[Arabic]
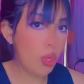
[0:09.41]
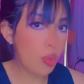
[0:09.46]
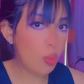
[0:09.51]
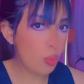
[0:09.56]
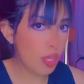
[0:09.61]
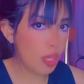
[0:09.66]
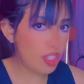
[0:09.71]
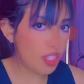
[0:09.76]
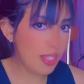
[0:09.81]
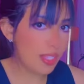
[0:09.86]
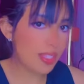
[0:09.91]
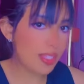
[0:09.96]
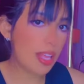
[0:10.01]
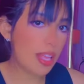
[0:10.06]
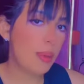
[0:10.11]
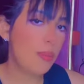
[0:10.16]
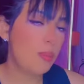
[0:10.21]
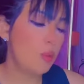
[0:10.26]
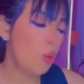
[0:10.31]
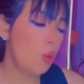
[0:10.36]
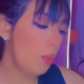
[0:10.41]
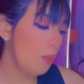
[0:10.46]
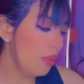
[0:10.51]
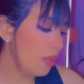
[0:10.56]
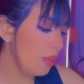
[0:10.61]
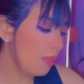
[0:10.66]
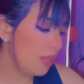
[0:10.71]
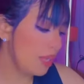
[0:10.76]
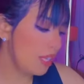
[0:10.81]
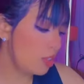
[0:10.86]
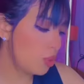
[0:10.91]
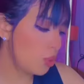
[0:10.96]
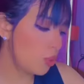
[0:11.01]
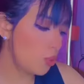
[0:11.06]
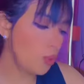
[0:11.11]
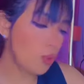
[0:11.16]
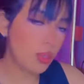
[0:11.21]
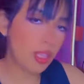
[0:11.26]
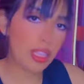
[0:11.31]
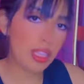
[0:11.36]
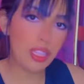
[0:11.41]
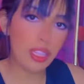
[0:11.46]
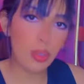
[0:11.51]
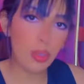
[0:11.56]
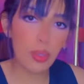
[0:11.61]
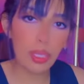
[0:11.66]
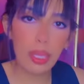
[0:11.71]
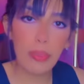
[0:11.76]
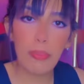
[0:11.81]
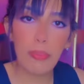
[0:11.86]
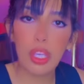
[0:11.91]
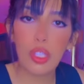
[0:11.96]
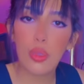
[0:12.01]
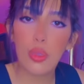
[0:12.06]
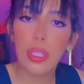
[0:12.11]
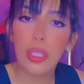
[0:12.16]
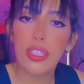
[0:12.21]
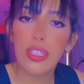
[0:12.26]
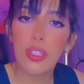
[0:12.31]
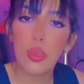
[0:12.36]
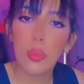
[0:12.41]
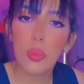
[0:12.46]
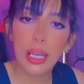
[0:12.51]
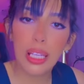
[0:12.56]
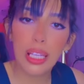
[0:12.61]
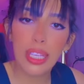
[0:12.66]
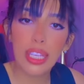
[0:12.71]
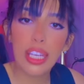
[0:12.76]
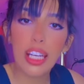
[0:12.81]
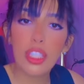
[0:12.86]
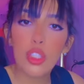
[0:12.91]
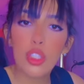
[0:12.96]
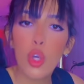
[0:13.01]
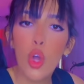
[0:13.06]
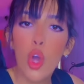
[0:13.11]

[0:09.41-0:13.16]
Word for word: واش نستعملوهم البنات شفتو كيديروا لي ماش ولا ديروا بالياج